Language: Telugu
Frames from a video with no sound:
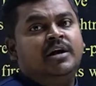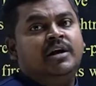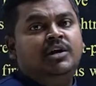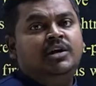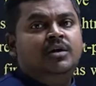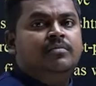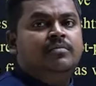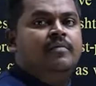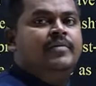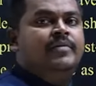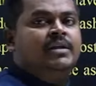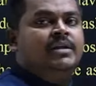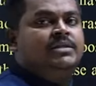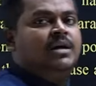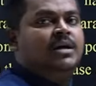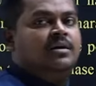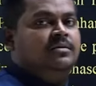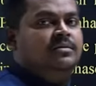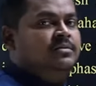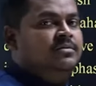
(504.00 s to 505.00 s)
రెండవ
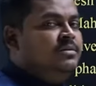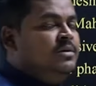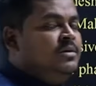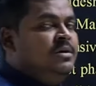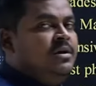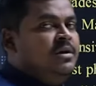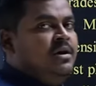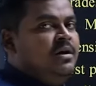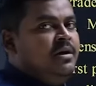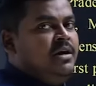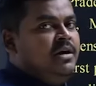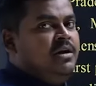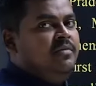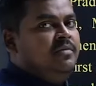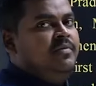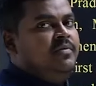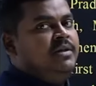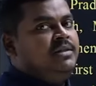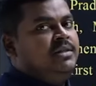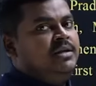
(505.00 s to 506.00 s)
విడత రెండవ
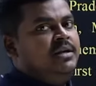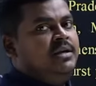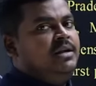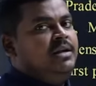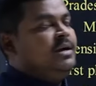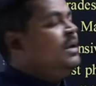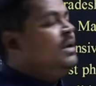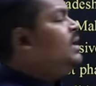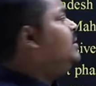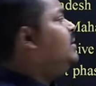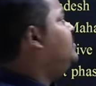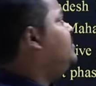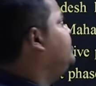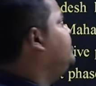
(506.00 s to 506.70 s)
విడత ఎన్నికల